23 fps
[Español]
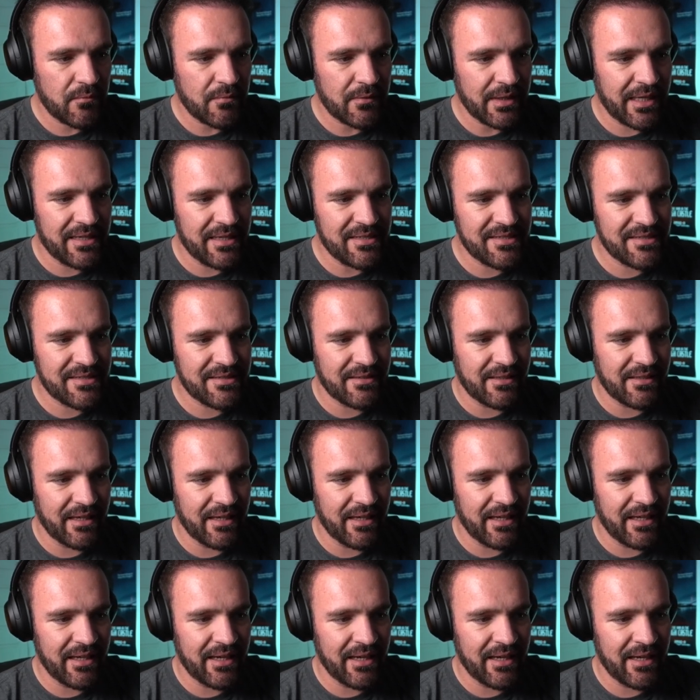
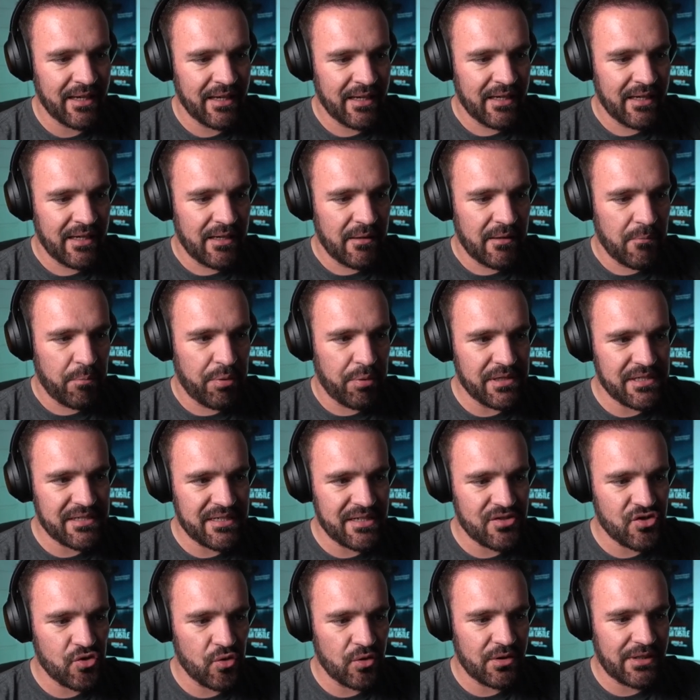este, pues
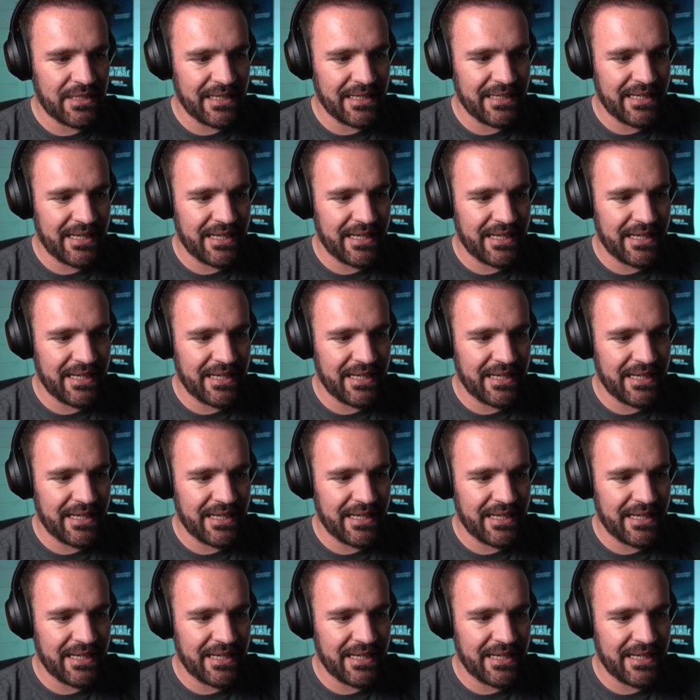resulta